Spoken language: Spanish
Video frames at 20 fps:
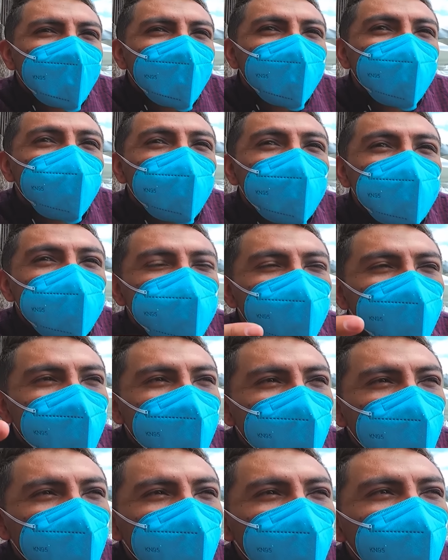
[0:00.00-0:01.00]
que encuentro
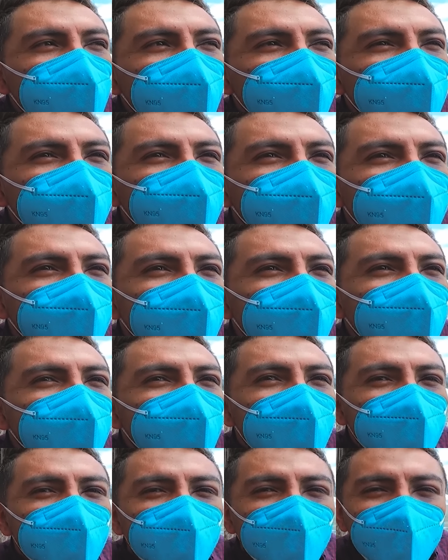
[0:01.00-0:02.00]
la moto,
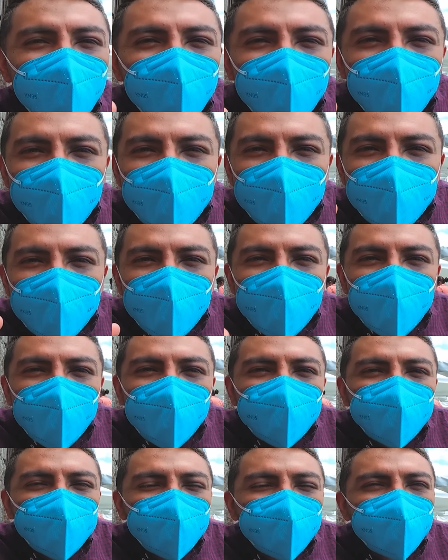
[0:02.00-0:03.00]
que me
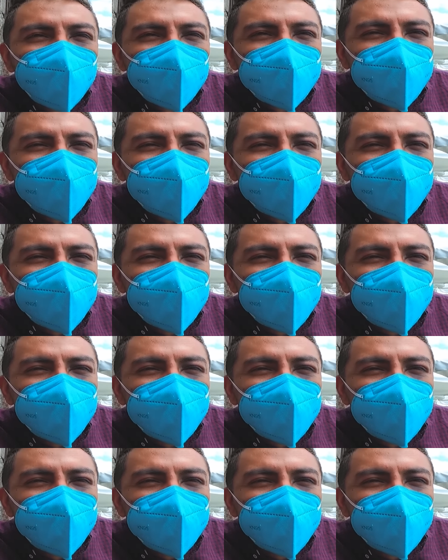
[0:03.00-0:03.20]
pegan.